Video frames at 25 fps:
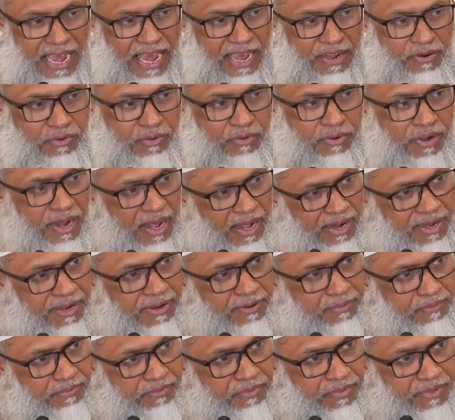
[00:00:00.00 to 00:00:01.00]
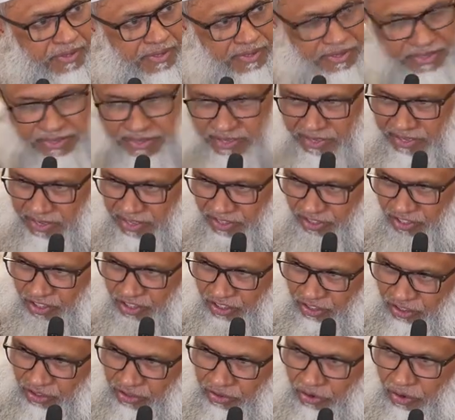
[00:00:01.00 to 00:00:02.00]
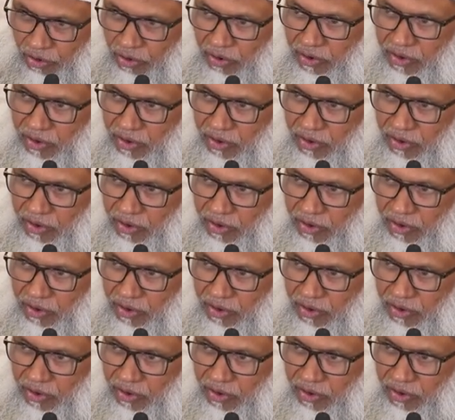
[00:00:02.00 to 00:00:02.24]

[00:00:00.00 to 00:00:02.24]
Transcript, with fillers: আর ওনার যে নির্দিষ্ট